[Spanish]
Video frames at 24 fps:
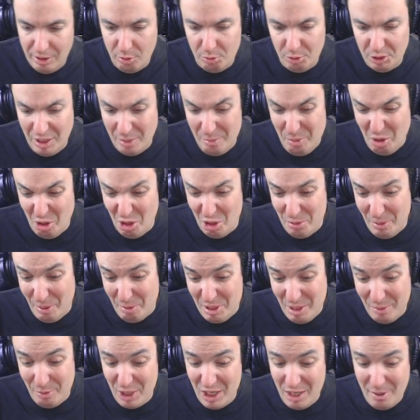Como tampoco nos
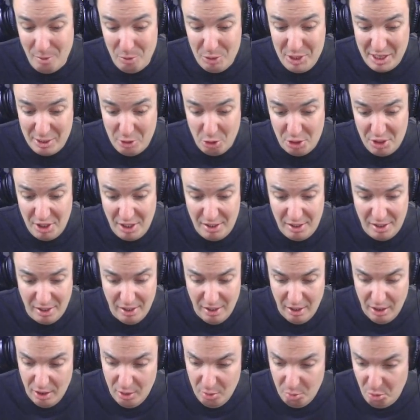vamos a poder llevar muchas cosas
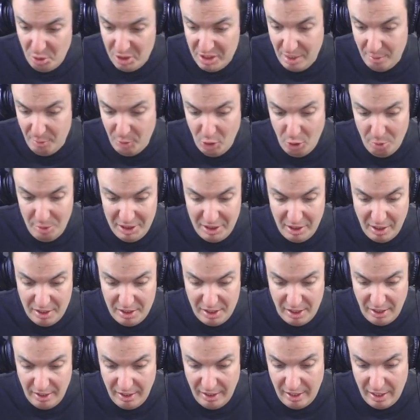Pues tampoco me
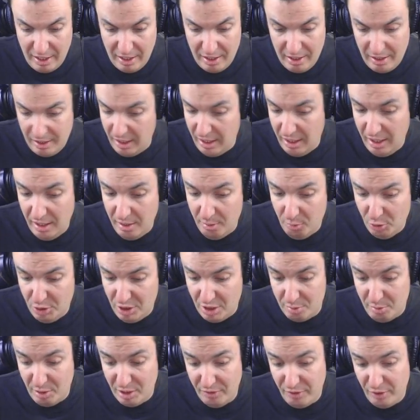interesa dejar aquí
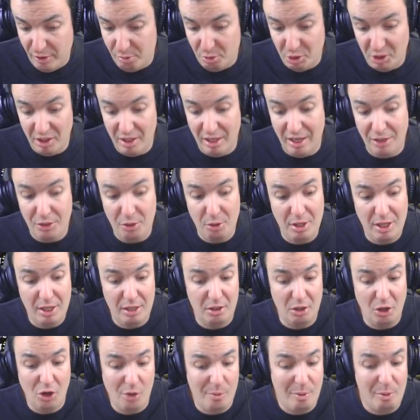muchas, me refiero Porque de la
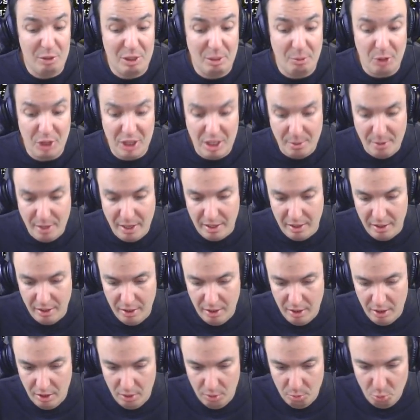ciudad no nos vamos a poder llevar
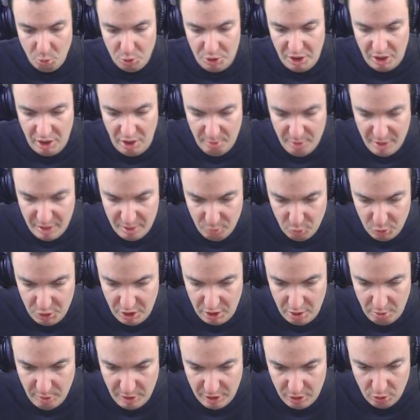muchísimas,
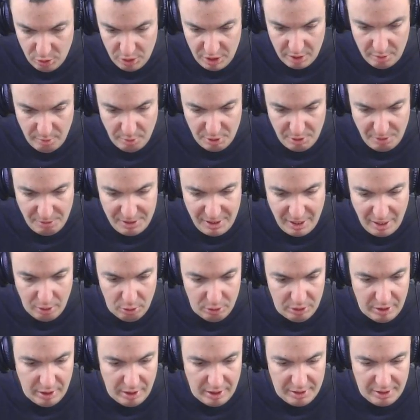muchísimas cosas Vamos a ver si hay algo
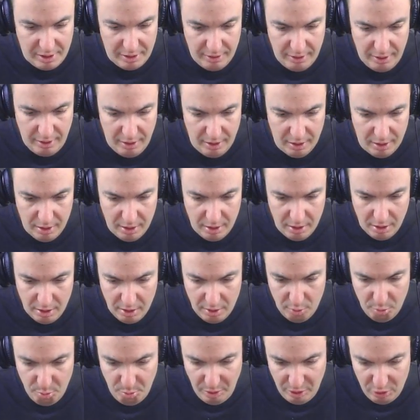interesante
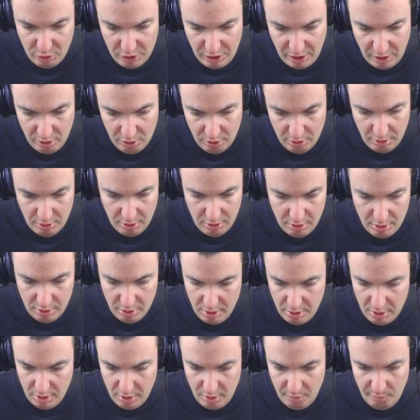Pero si no,
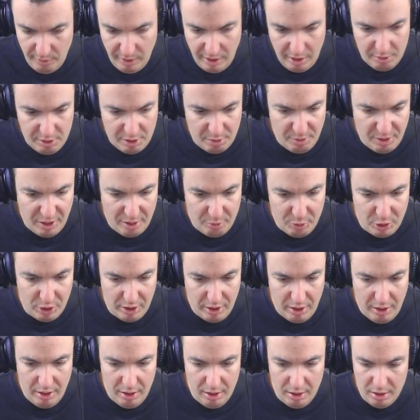vamos a empezar por
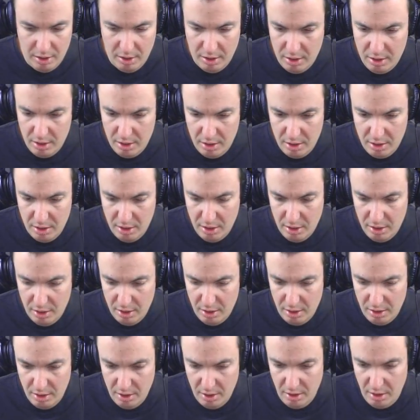aquí
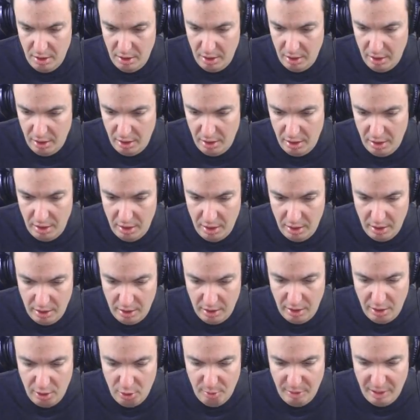eh,
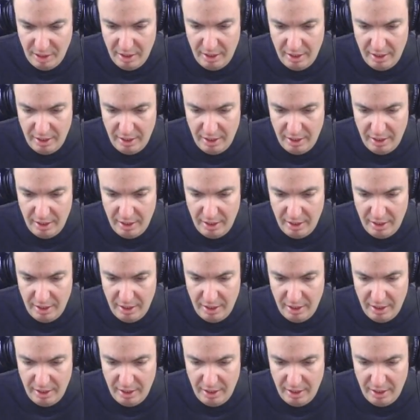quiero ver